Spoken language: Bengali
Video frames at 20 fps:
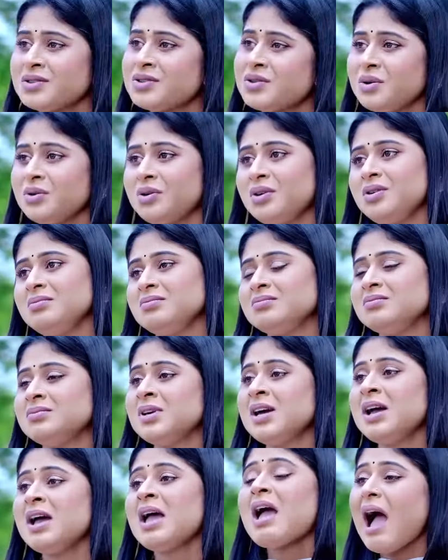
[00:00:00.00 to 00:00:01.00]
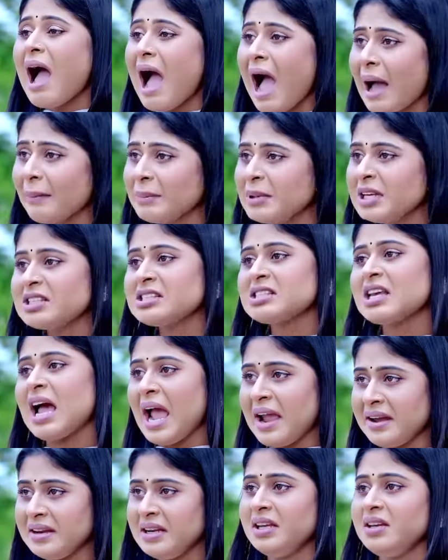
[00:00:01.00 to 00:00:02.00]
শোনো আমি
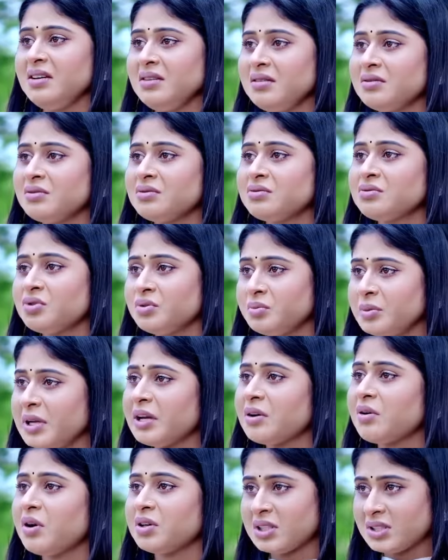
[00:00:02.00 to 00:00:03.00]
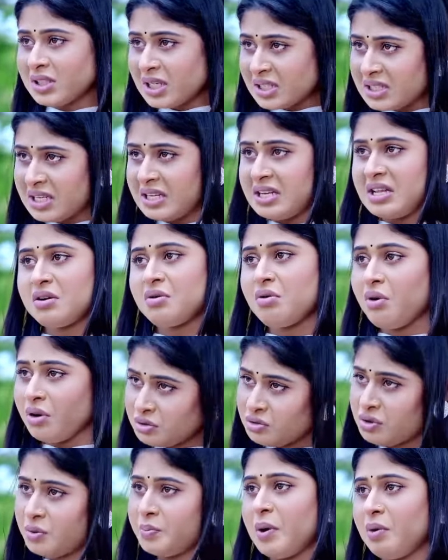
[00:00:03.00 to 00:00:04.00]
চাইনি তুমি এই কথাটা জেনে
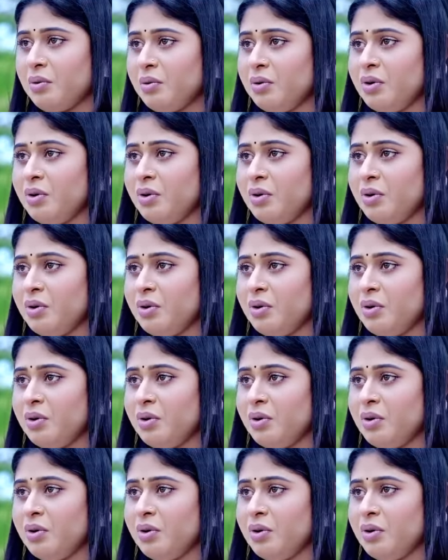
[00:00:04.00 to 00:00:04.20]
কষ্ট পাও